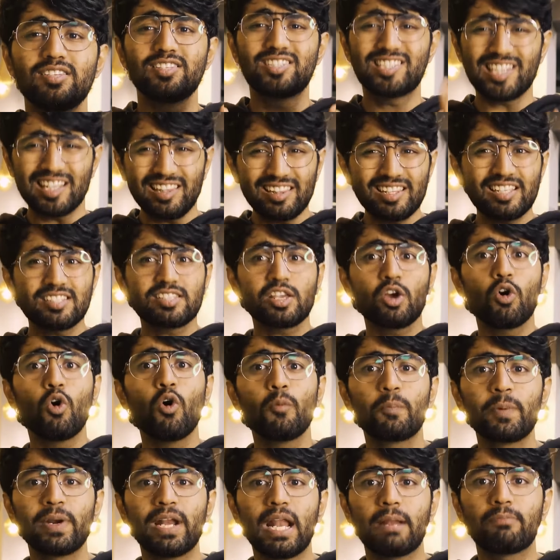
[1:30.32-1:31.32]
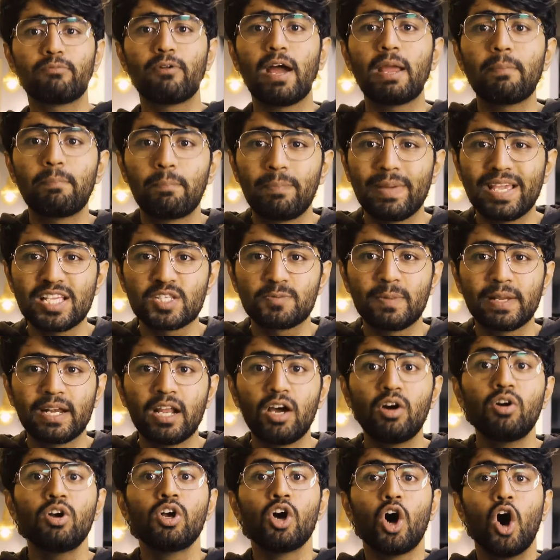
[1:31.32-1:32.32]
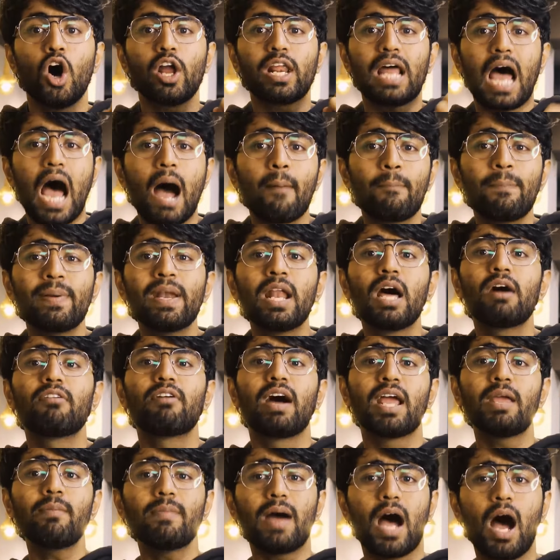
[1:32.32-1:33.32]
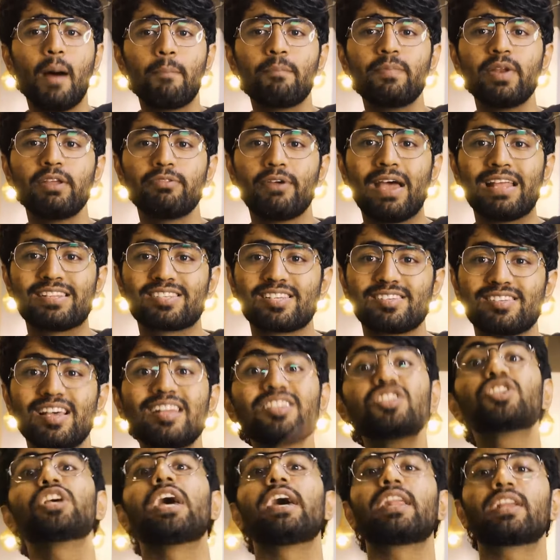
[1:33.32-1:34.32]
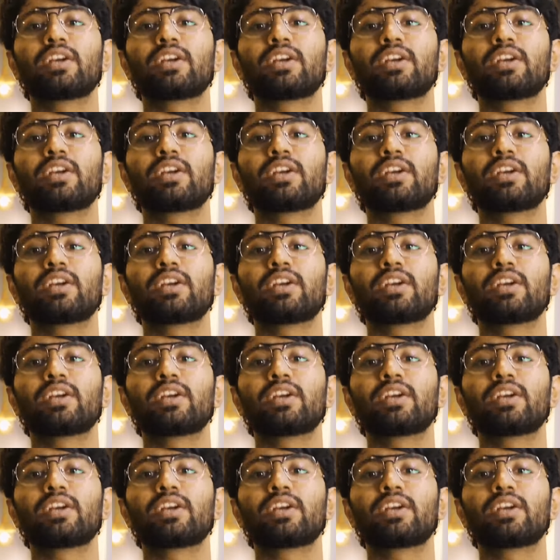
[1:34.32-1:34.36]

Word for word: जल्दी से ओपन ऐप वाइब पेज बनाओ और अपना वाइब अपने फैंस के साथ शेयर